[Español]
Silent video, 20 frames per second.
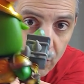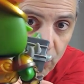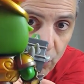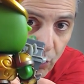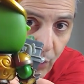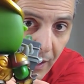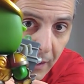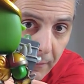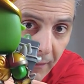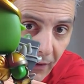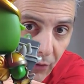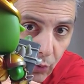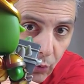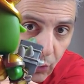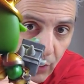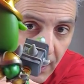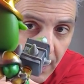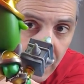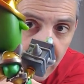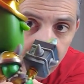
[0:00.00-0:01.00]
Su
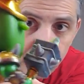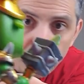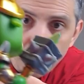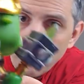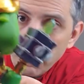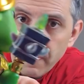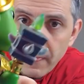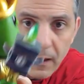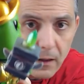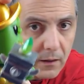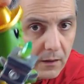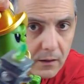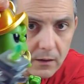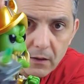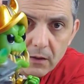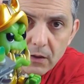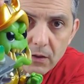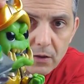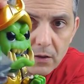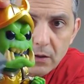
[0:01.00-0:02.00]
armadura.
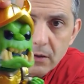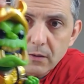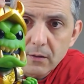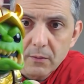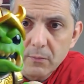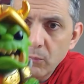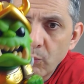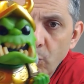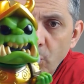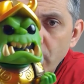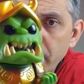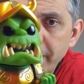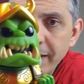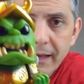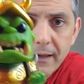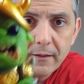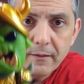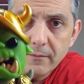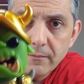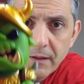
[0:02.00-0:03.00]
Muy
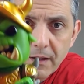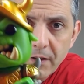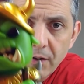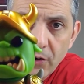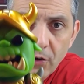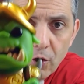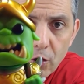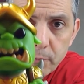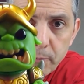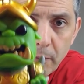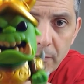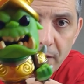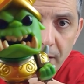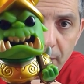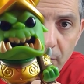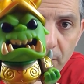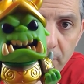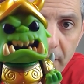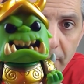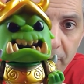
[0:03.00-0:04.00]
bien. Ya os digo, los juegos
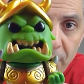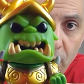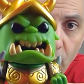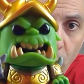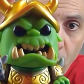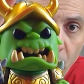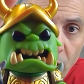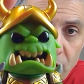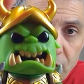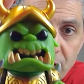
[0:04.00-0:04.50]
de videojuegos